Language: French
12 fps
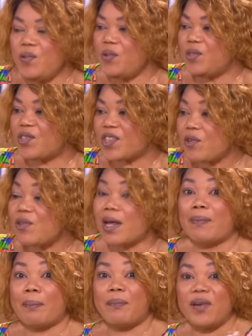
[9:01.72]
je n'ai
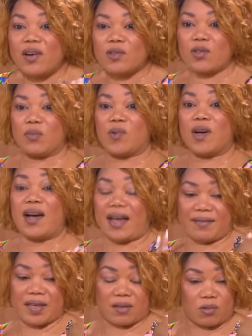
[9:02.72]
pas peur de moi
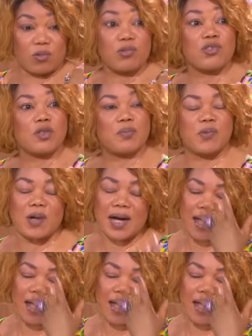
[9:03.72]
avec tout ce poids,